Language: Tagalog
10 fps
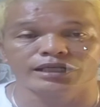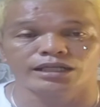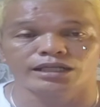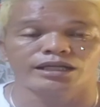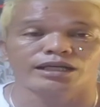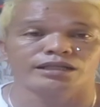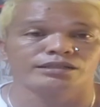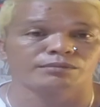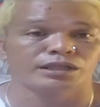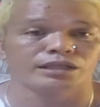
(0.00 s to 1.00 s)
Uh, sabi
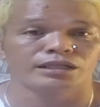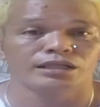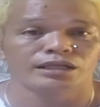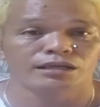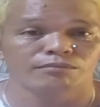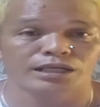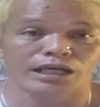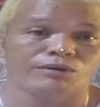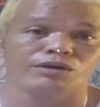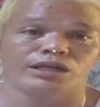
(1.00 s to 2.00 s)
ni, oh. mag-aaway
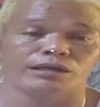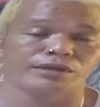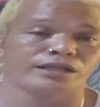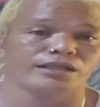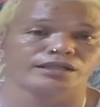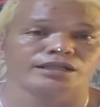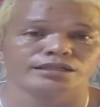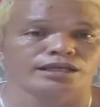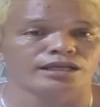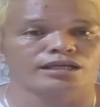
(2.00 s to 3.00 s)
uli kami ng Tide. Hindi.
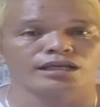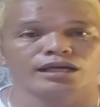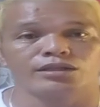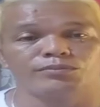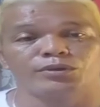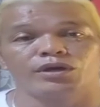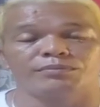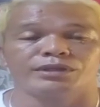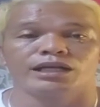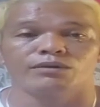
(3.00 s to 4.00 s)
At ah, ito po ay
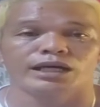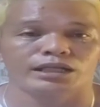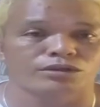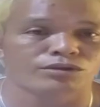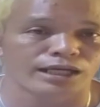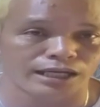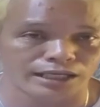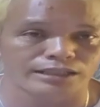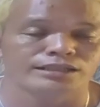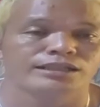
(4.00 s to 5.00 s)
pinaliwanag ko hulaang.
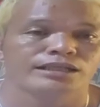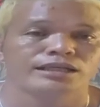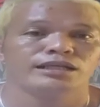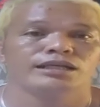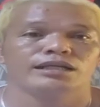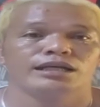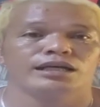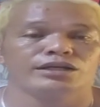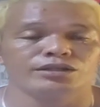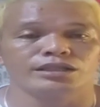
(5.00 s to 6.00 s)
Ayun,
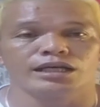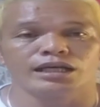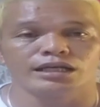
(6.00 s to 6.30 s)
ah... Uh,